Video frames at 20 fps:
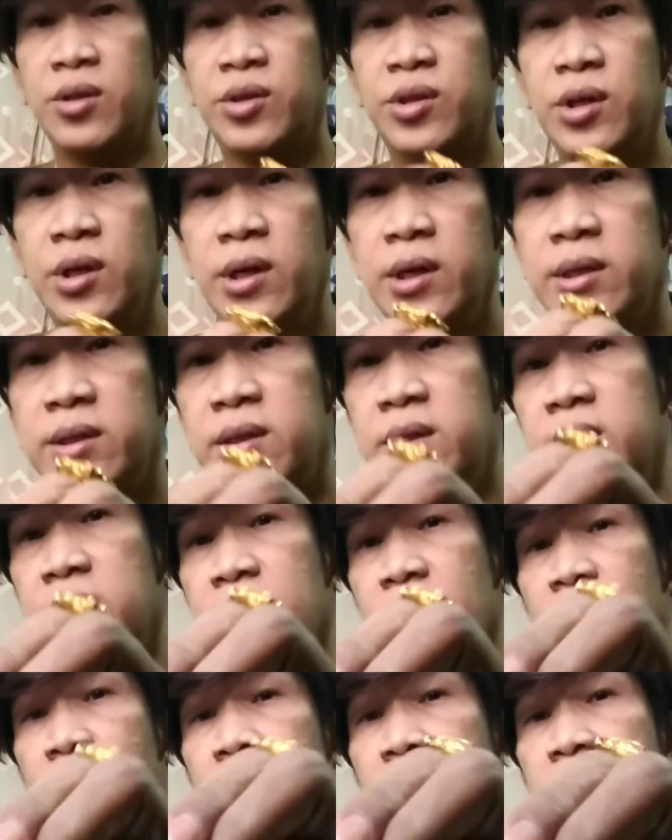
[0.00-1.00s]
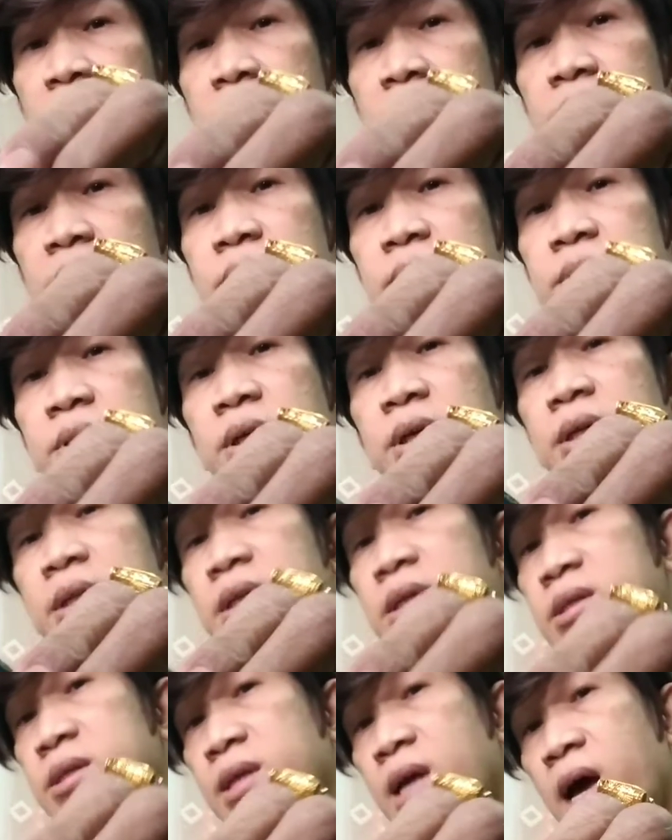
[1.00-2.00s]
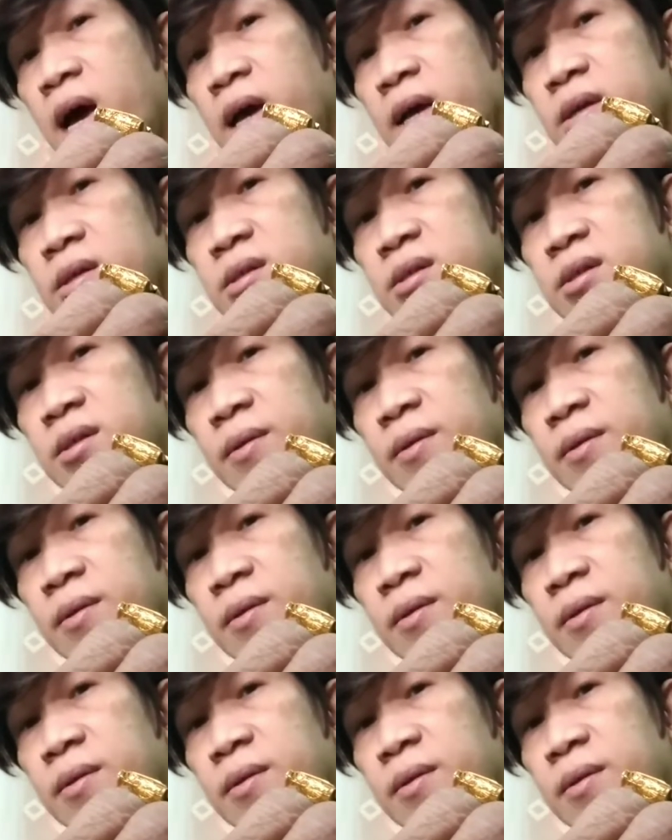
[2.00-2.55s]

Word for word: 30 oh. 30 size.